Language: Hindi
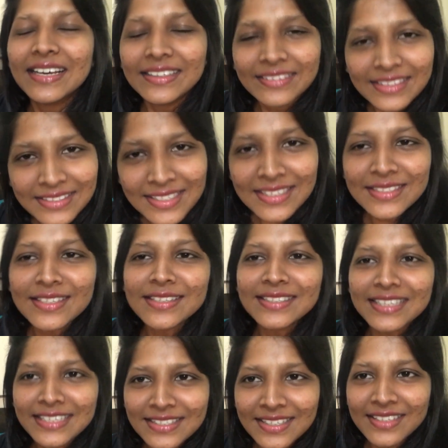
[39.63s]
दिस इज द
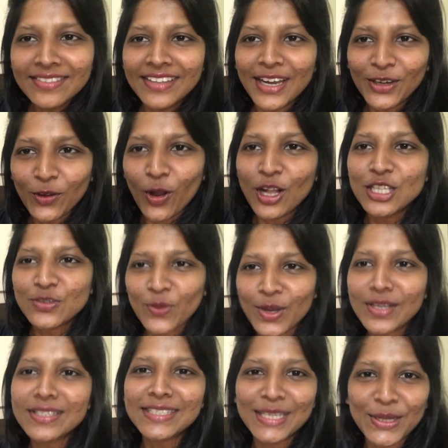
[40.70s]
सीजन दैट कॉल्स फॉर अ
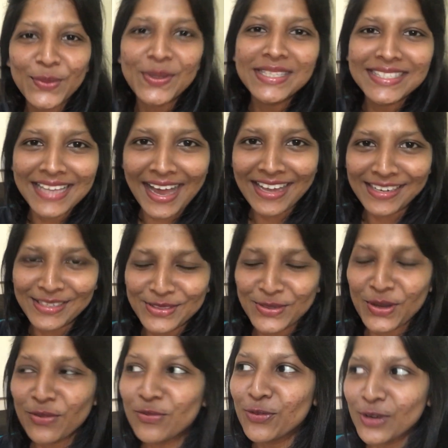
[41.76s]
सीक्वेंस साड़ी
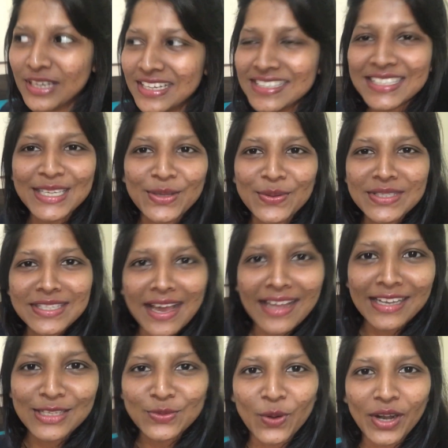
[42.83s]
सो फुल्ली सीक्वेंस साड़ी
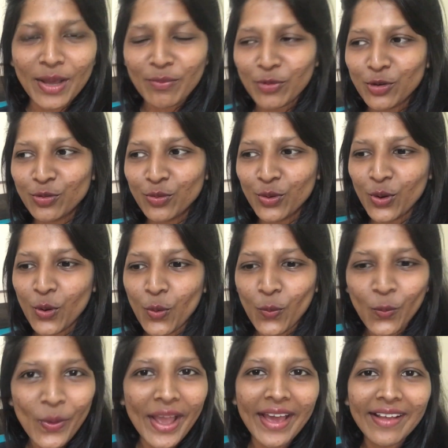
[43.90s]
इज वॉट आई एम
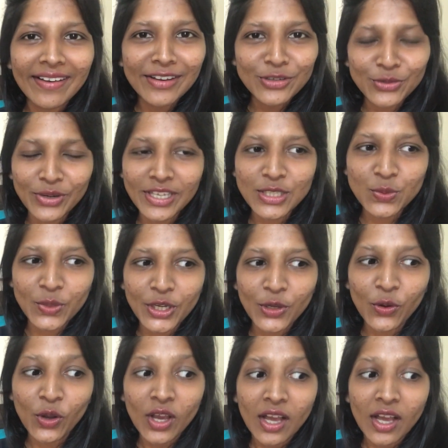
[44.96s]
वेयर इन टूडेज वीडियो